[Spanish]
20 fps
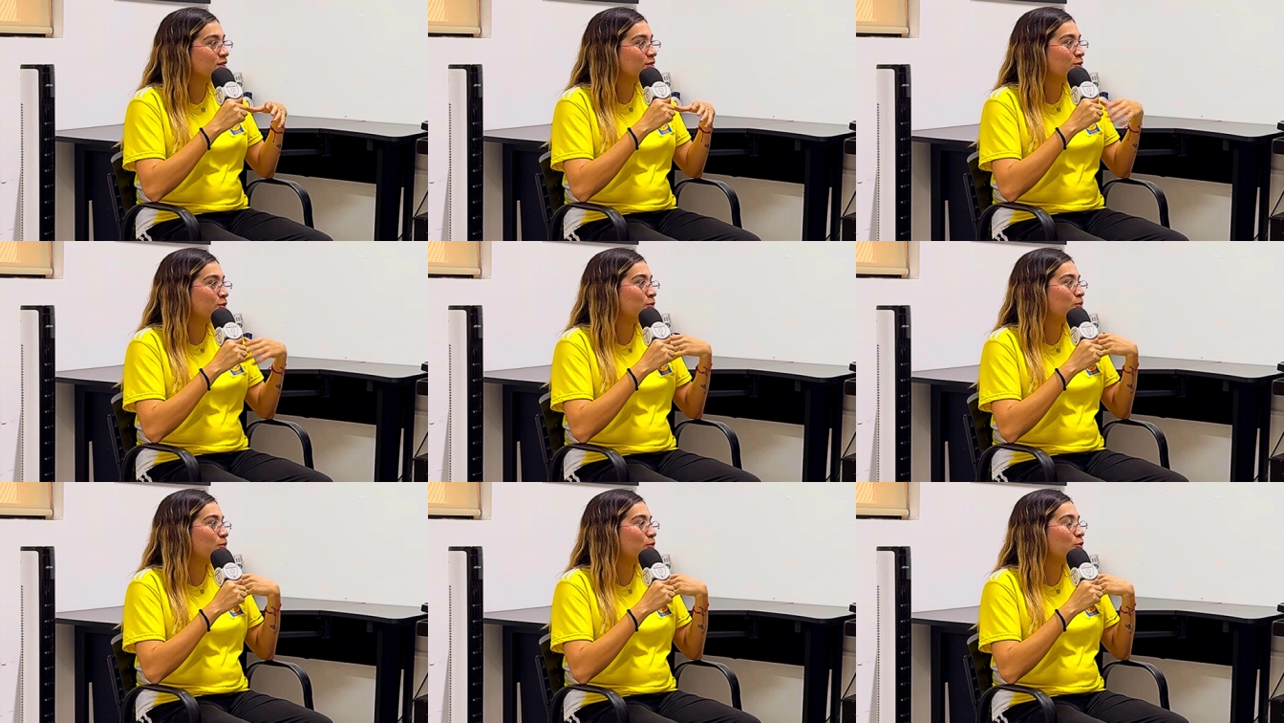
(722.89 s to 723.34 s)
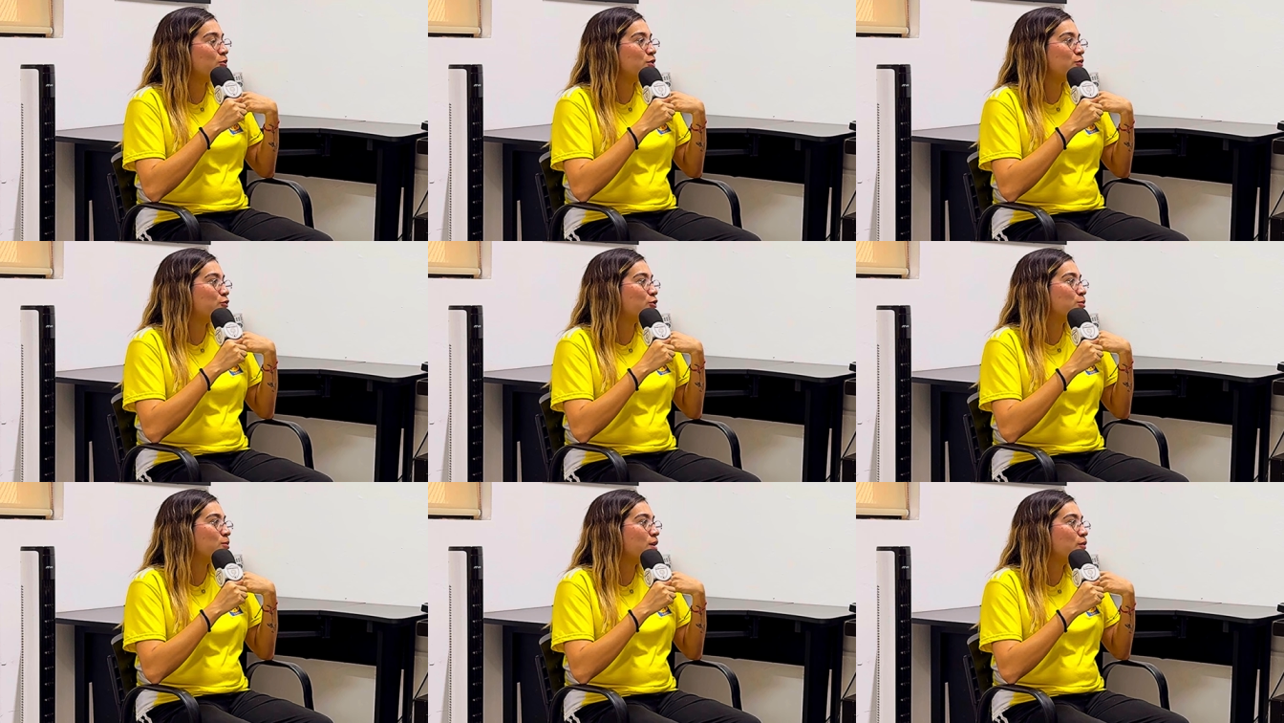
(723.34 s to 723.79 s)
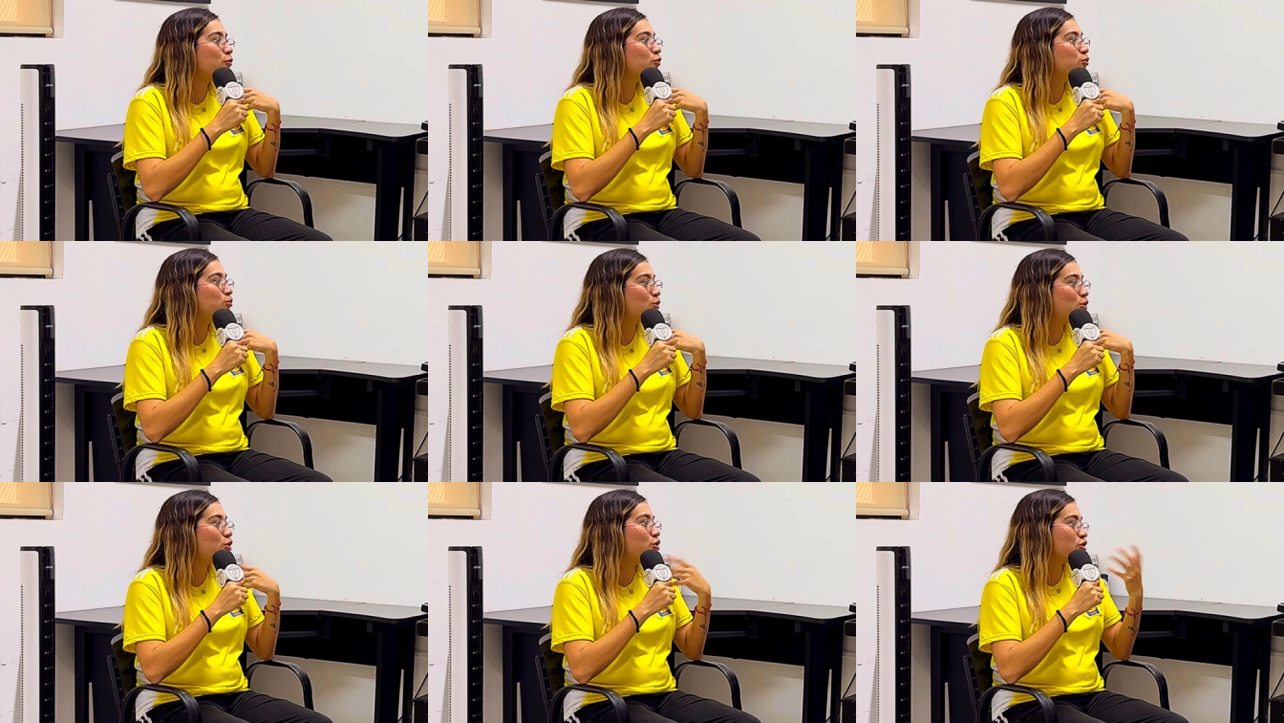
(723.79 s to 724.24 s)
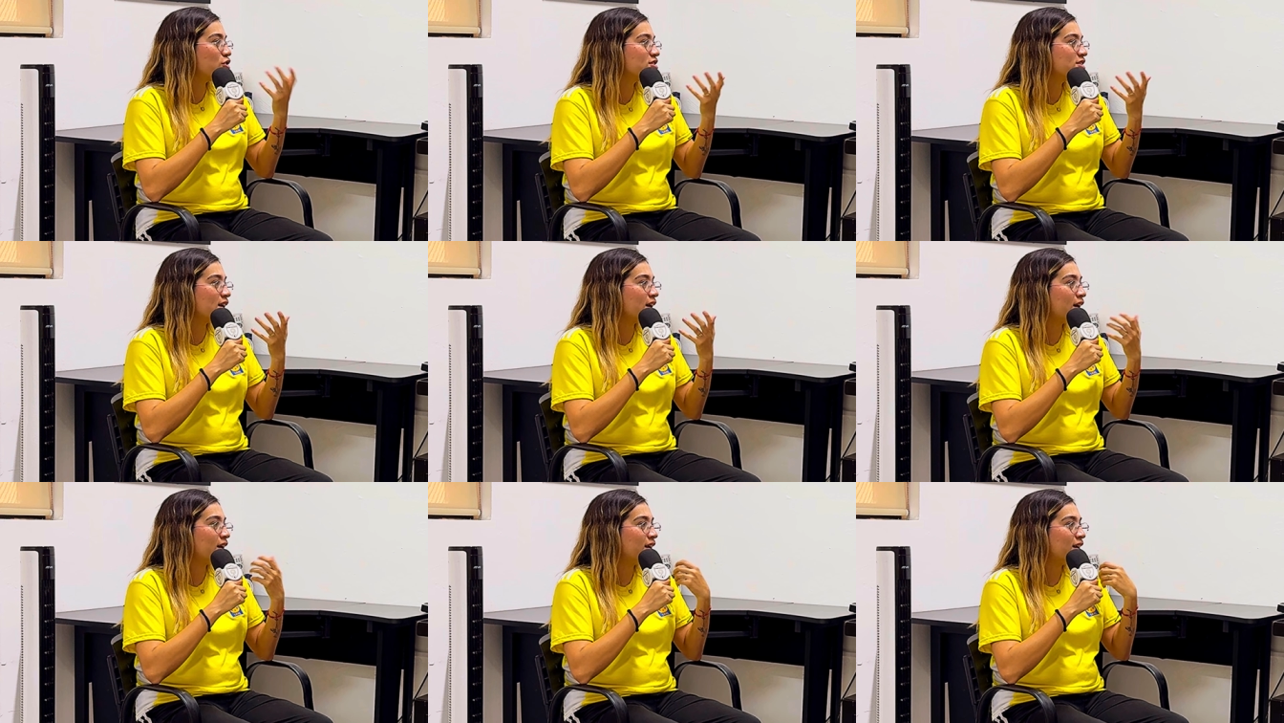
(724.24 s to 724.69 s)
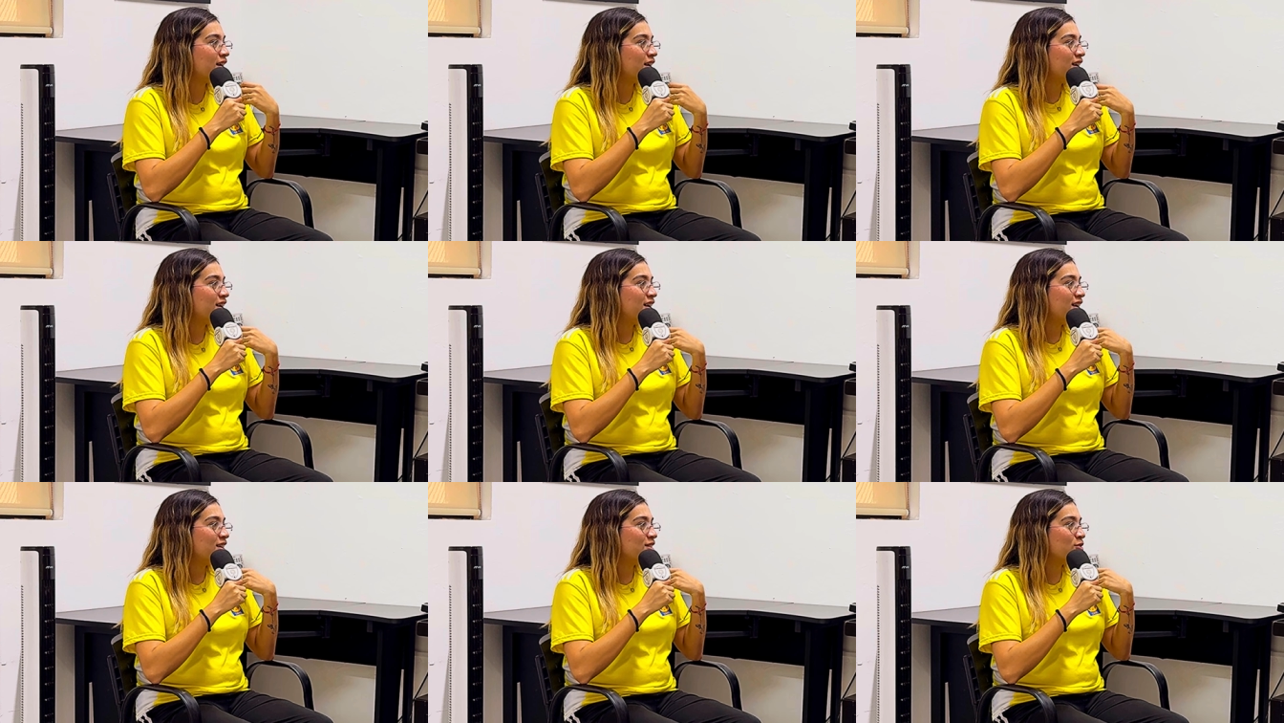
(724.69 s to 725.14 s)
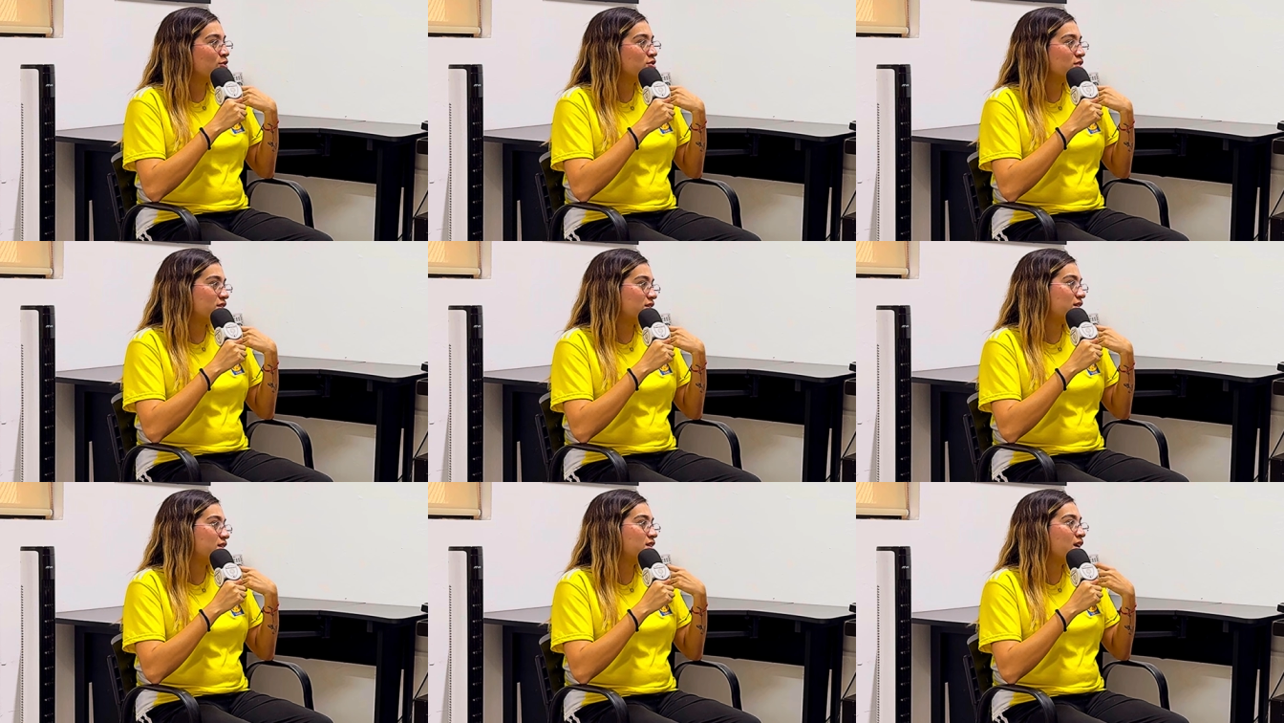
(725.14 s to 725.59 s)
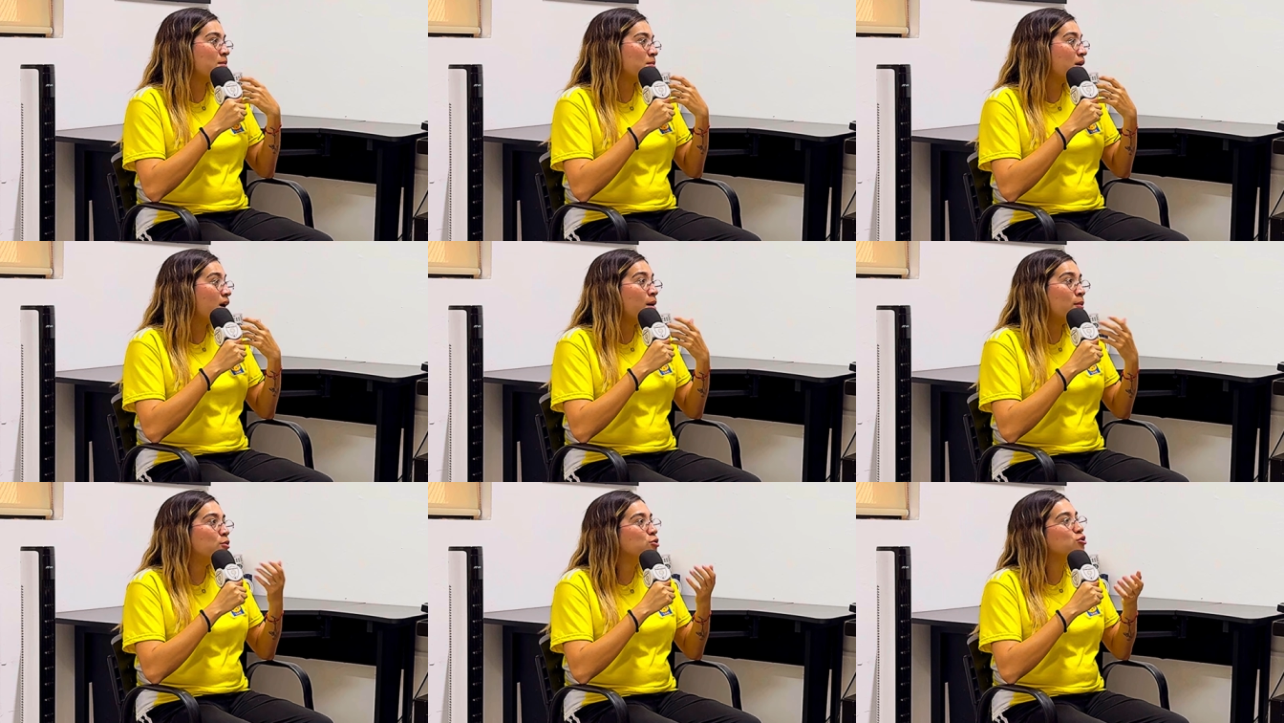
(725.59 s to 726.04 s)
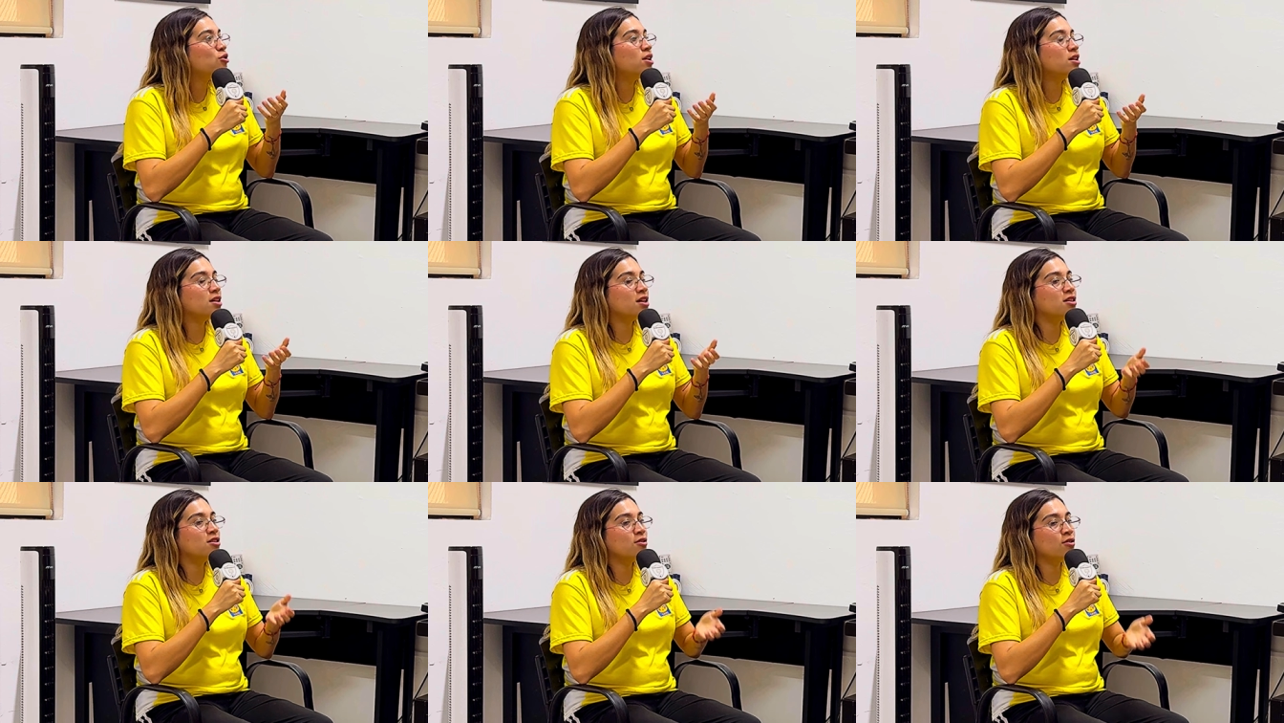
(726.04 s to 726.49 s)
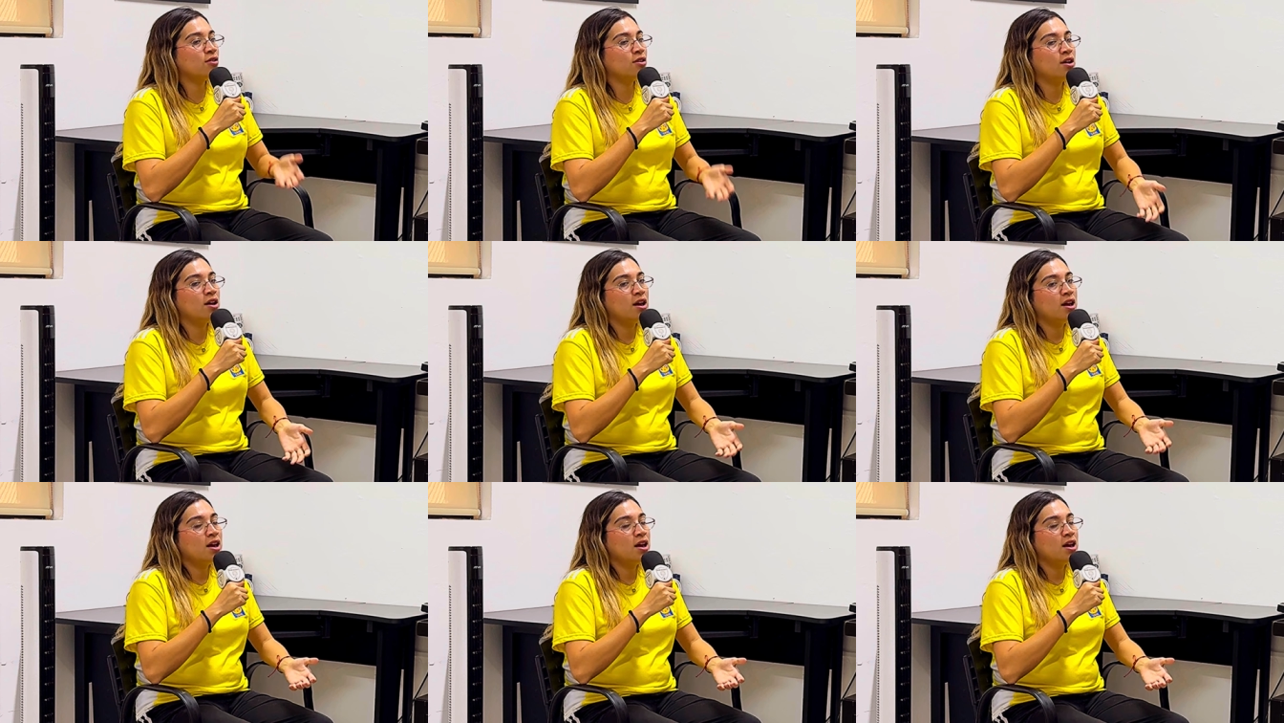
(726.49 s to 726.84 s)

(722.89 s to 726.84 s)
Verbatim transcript: con un uniforme de fútbol rosa. Entonces llamaba mucho la atención.